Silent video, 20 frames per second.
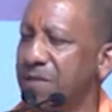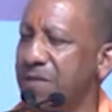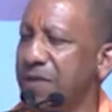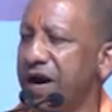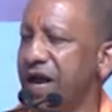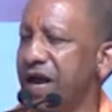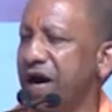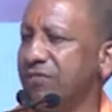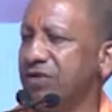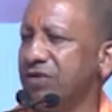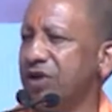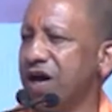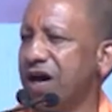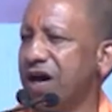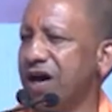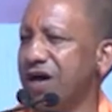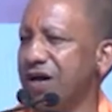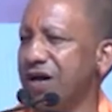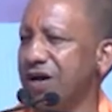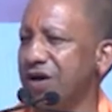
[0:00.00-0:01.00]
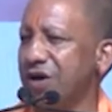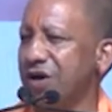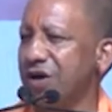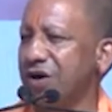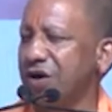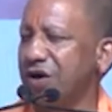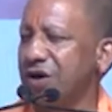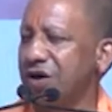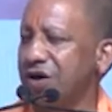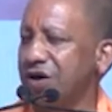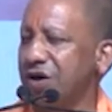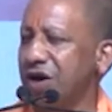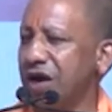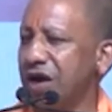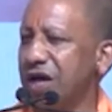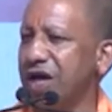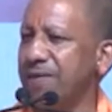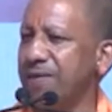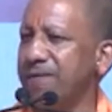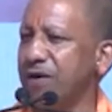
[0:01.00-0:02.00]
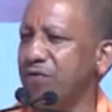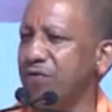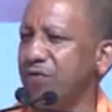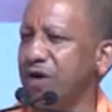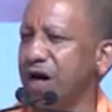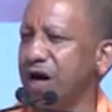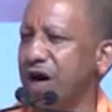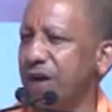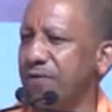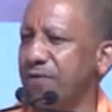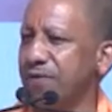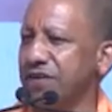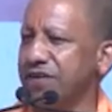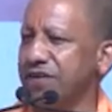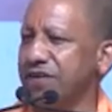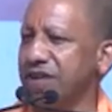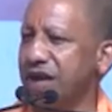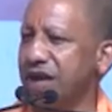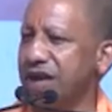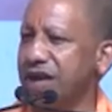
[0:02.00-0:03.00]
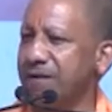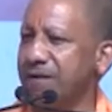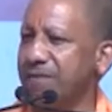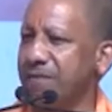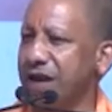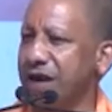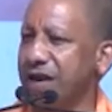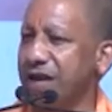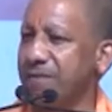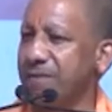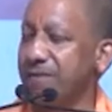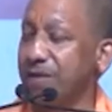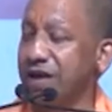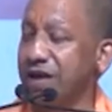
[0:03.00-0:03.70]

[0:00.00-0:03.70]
परिणाम था कहीं भी कोई अव्यवस्था नहीं फैली